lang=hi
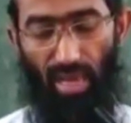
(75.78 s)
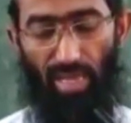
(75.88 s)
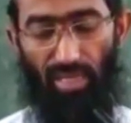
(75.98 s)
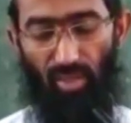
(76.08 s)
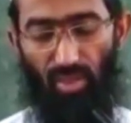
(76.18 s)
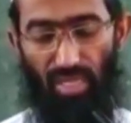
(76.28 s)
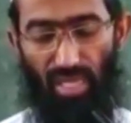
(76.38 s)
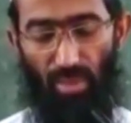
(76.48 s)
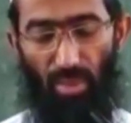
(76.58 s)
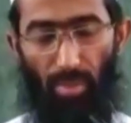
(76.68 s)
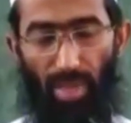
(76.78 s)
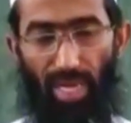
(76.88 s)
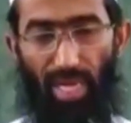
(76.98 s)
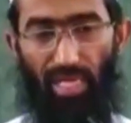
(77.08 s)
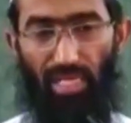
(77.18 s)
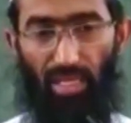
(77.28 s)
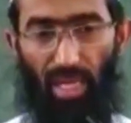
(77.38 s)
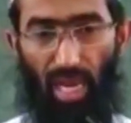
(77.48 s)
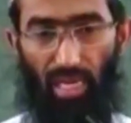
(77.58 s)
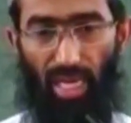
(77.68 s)
लिहाजा उसके जहन में पहले ही से
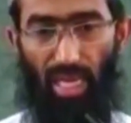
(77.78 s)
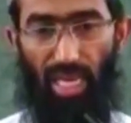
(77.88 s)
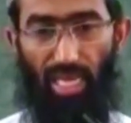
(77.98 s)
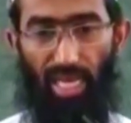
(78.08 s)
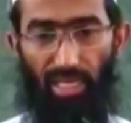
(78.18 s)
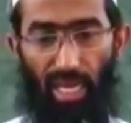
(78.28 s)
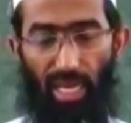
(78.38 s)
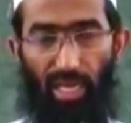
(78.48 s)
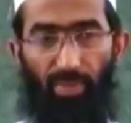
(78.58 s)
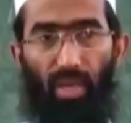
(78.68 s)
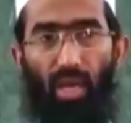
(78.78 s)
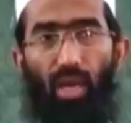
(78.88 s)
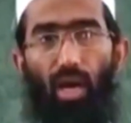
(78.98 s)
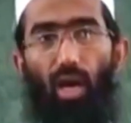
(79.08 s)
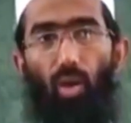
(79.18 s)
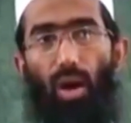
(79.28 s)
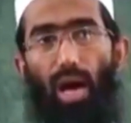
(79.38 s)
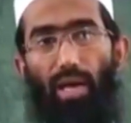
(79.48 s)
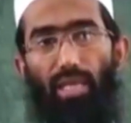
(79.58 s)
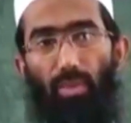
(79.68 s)
तलाक डाल दिया जाता है और
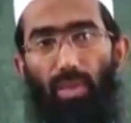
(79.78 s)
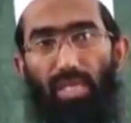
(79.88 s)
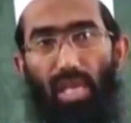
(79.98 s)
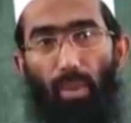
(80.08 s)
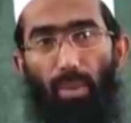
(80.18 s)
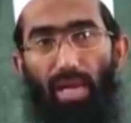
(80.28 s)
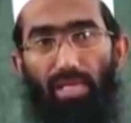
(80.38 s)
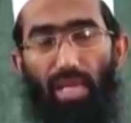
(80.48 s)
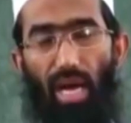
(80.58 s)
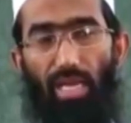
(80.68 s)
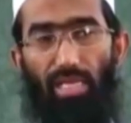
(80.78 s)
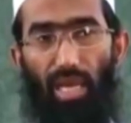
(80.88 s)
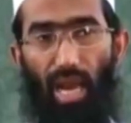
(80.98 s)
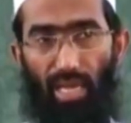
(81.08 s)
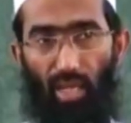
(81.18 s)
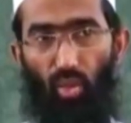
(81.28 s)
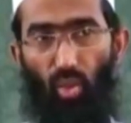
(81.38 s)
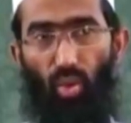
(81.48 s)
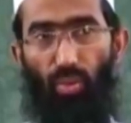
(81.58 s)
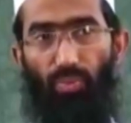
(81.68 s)
वाकई जब किसी के पास सारी सलाहियत
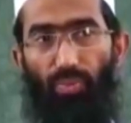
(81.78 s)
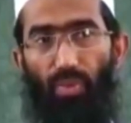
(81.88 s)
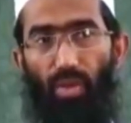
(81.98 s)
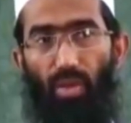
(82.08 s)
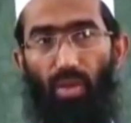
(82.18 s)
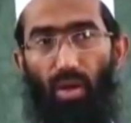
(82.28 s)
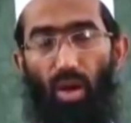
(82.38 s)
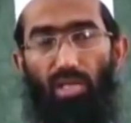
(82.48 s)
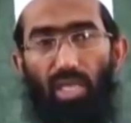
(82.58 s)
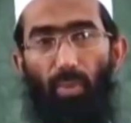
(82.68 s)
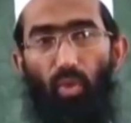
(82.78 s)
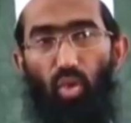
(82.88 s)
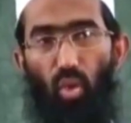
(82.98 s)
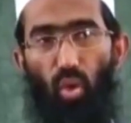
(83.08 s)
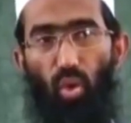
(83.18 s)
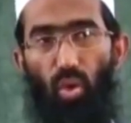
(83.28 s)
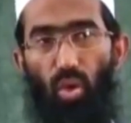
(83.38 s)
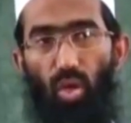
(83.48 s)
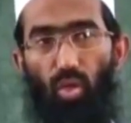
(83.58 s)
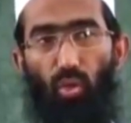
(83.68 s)
हो और सब कुछ हो
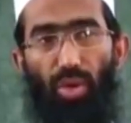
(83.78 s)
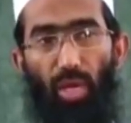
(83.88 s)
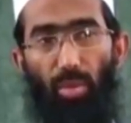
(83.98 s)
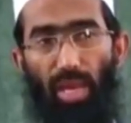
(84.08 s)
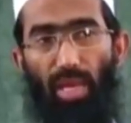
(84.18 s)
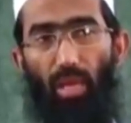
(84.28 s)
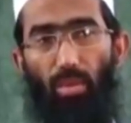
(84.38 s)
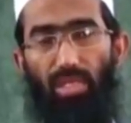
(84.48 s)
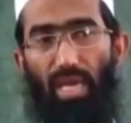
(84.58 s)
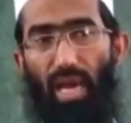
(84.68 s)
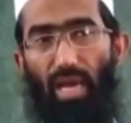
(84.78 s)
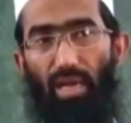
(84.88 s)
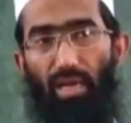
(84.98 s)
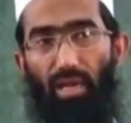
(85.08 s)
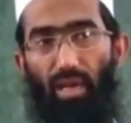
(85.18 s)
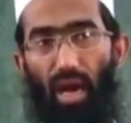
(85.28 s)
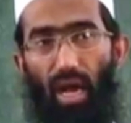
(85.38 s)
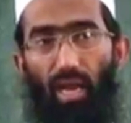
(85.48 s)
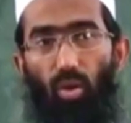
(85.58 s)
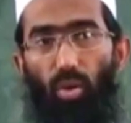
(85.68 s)
तो निभने की बजाय
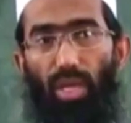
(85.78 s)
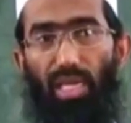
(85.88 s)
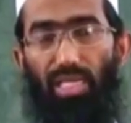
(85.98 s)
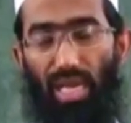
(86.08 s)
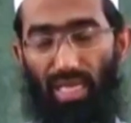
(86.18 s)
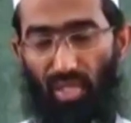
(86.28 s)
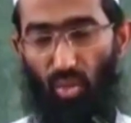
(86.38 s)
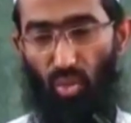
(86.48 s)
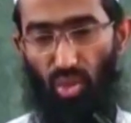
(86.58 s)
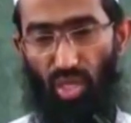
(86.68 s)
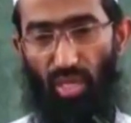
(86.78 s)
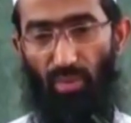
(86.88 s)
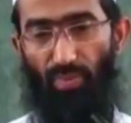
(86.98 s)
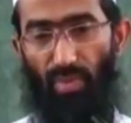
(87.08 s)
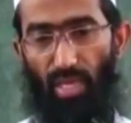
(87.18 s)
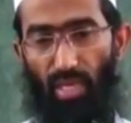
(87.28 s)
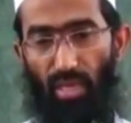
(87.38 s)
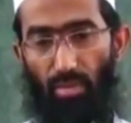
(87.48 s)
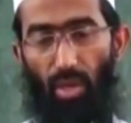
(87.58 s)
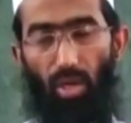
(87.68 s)
अलग होने की ज़्यादा सोचती है
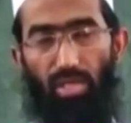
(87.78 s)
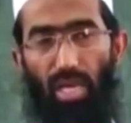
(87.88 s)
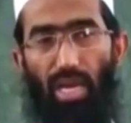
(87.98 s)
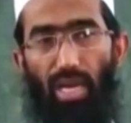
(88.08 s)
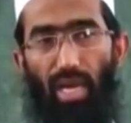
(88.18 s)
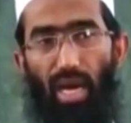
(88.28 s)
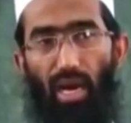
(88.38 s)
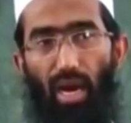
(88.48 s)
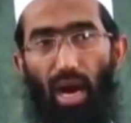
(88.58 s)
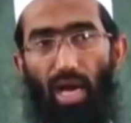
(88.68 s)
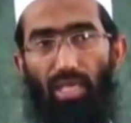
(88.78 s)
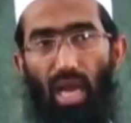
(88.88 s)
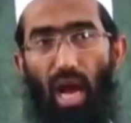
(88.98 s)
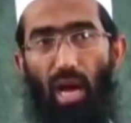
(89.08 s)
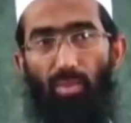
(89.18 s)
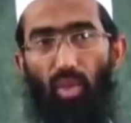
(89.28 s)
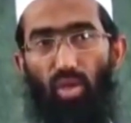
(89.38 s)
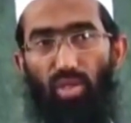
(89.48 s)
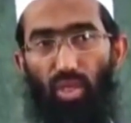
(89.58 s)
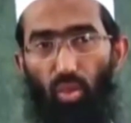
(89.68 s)
बहुत सारे निकाह आज आम
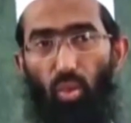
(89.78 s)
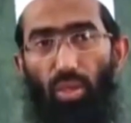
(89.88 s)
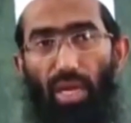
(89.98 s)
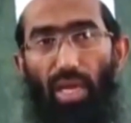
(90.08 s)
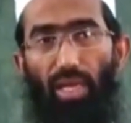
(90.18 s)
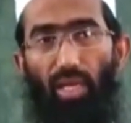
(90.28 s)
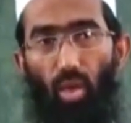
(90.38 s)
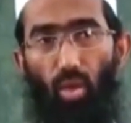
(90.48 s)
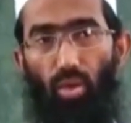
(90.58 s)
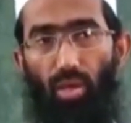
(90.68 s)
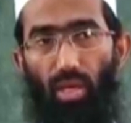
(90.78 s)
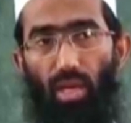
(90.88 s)
तौर से टूट रहे हैं क्यों